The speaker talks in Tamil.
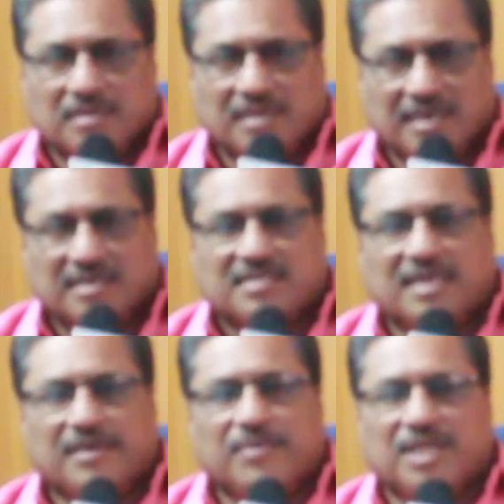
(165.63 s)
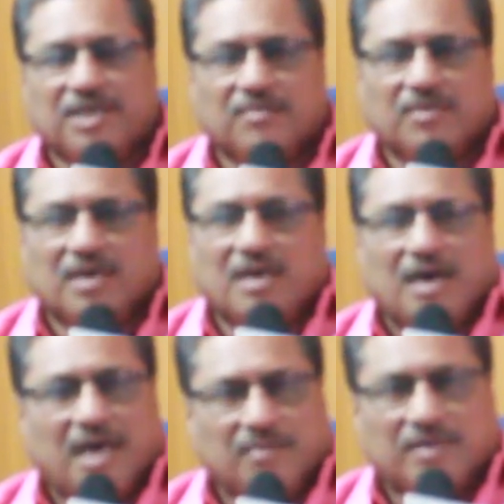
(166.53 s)
தினசரி மதியம்
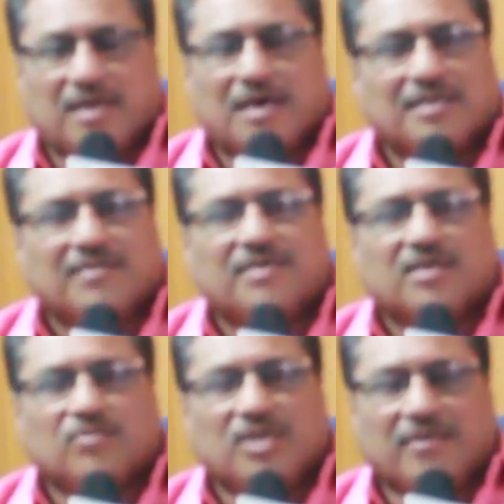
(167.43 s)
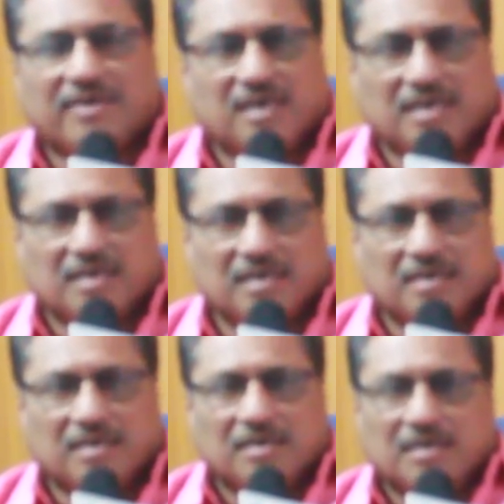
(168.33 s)
ஐம்பது ஆதரவற்ற முதியவர்களுக்கு
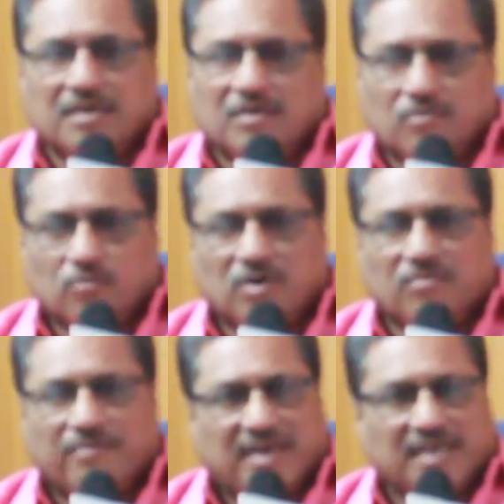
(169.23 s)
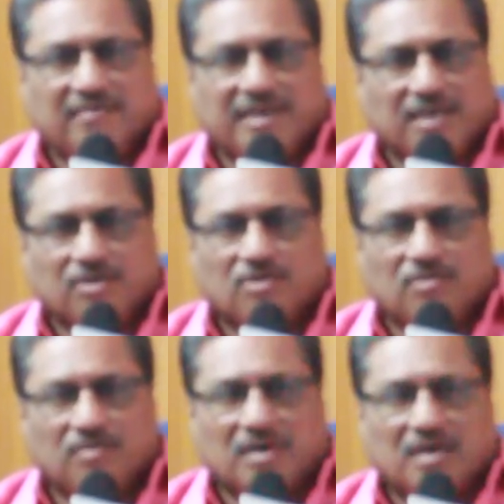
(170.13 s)
உணவு வழங்கி வருகின்றோம்